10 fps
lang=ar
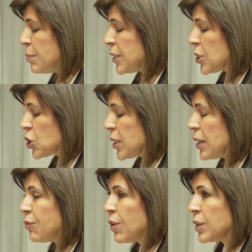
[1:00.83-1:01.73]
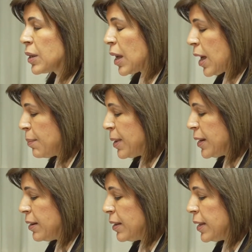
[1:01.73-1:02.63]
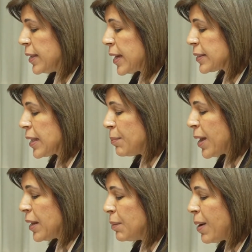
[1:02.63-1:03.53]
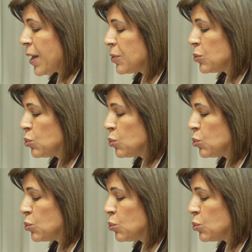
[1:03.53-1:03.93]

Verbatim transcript: بتشكيل فريق عمل يجتمع لبحث